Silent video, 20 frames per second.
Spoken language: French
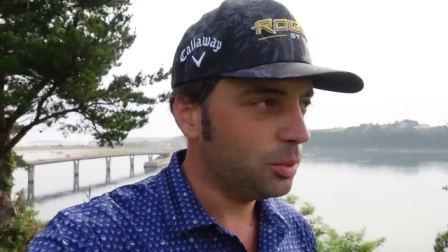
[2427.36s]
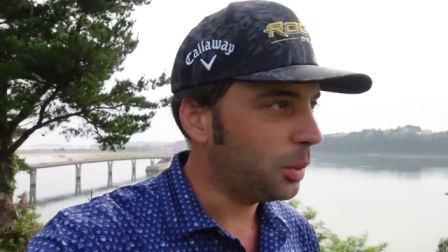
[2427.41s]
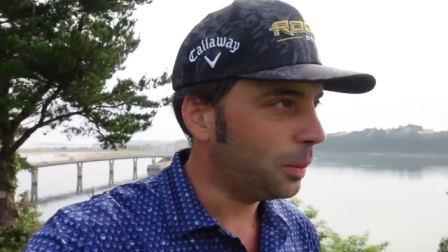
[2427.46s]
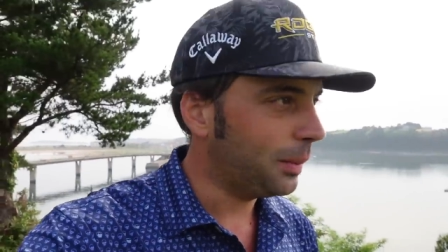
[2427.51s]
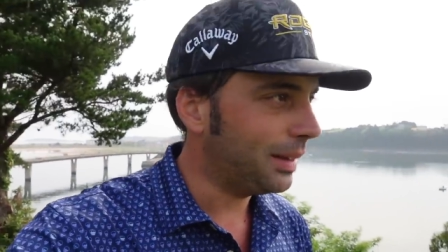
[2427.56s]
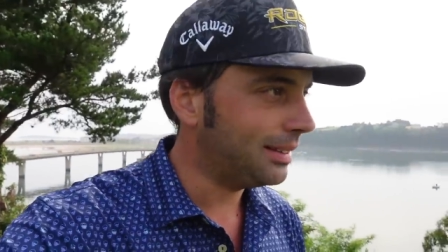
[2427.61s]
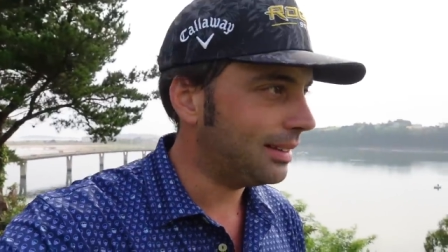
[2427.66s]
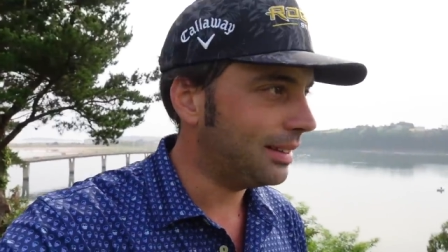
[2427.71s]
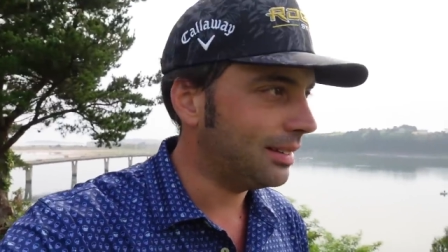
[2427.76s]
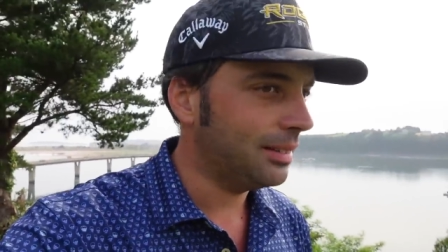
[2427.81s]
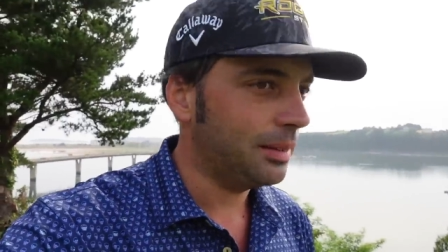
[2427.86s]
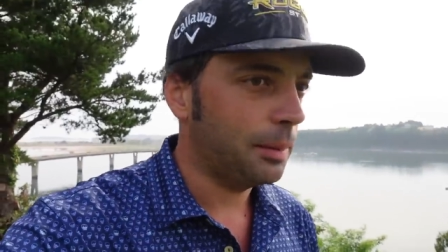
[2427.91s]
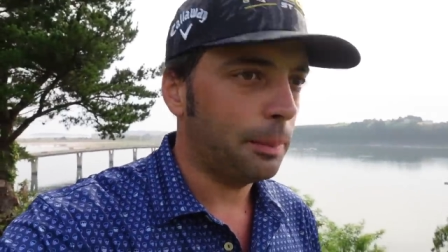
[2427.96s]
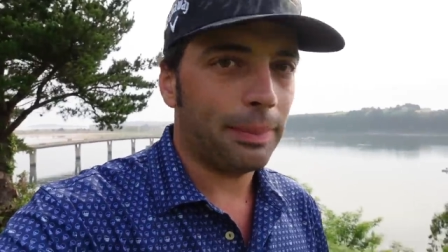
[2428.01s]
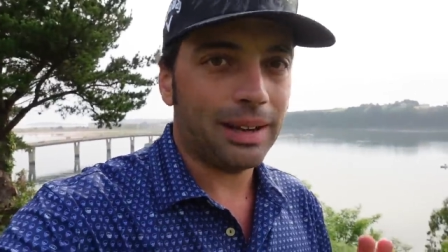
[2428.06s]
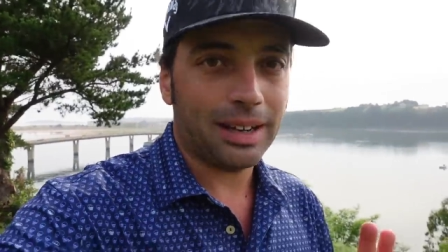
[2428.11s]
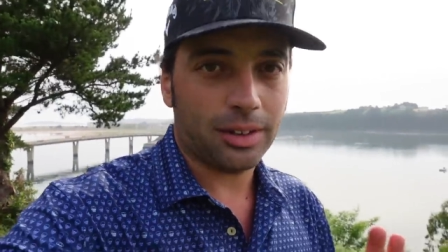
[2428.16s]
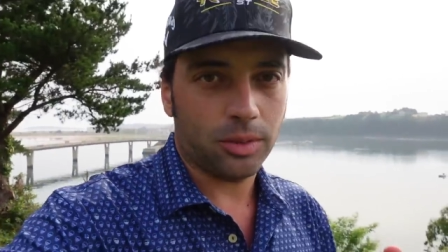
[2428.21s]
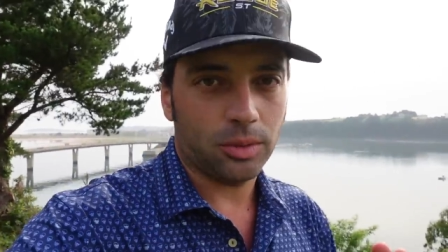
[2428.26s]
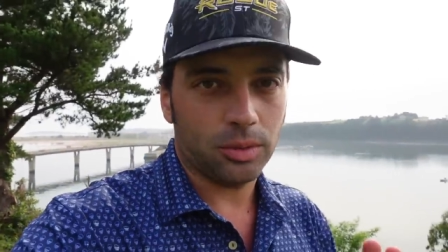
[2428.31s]
bon matin.
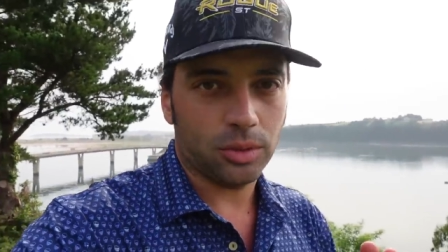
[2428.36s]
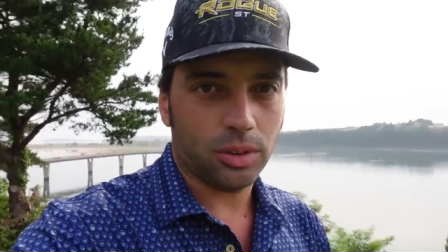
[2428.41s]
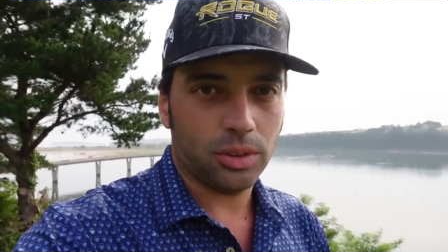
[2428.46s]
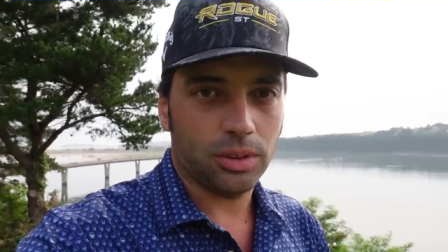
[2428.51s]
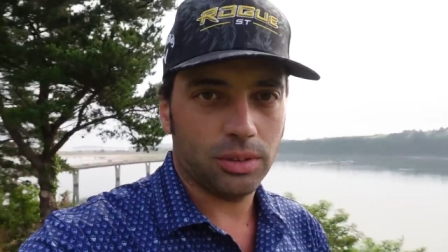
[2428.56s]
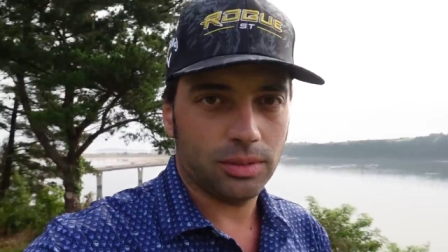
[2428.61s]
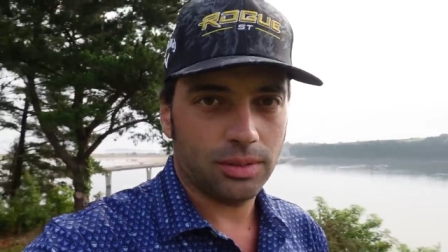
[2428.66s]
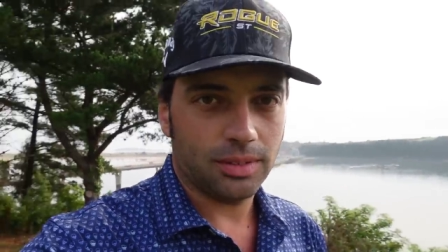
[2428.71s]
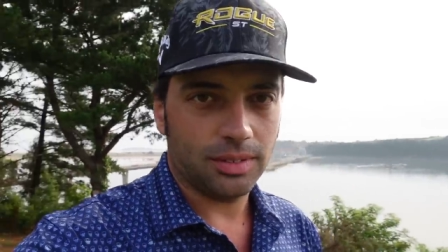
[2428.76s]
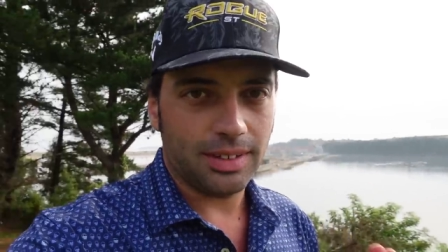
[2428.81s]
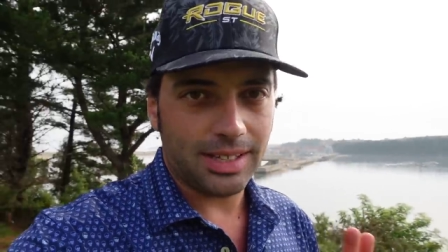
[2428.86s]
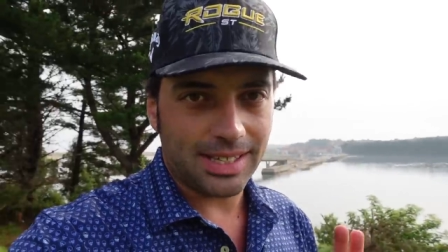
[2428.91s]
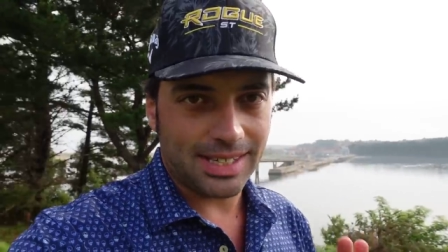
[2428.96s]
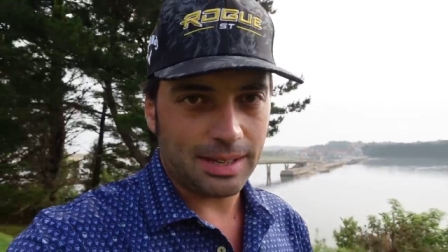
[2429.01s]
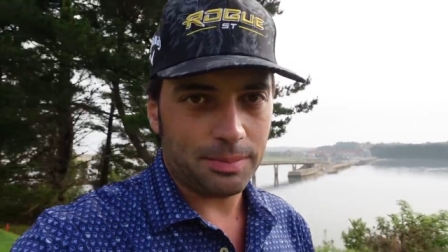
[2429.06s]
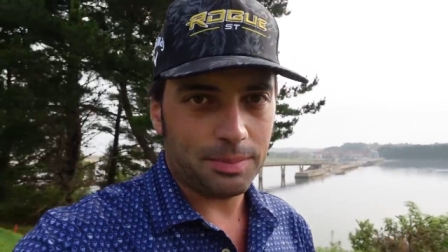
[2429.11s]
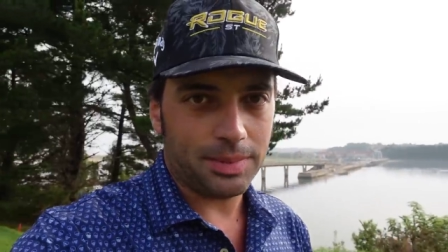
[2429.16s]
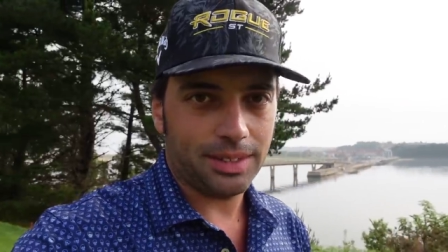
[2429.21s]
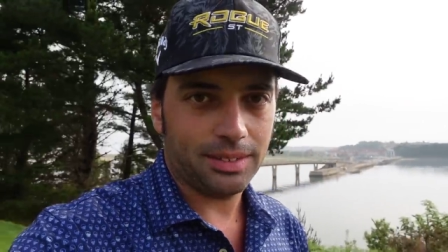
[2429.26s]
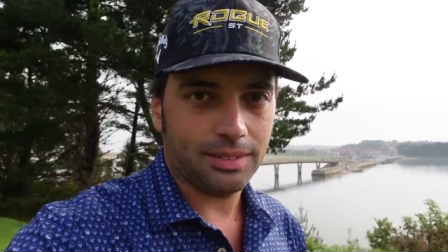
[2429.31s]
Par contre, les
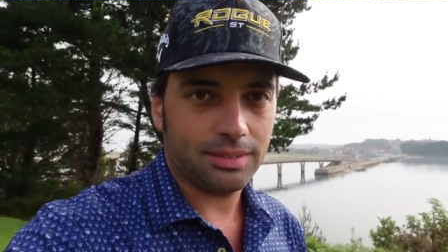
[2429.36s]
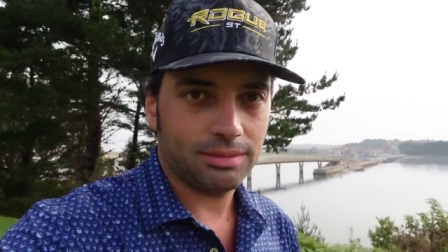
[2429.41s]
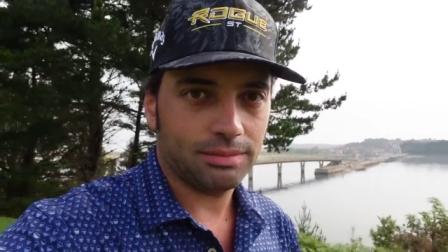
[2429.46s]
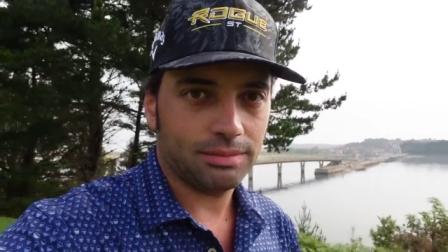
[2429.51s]
amis,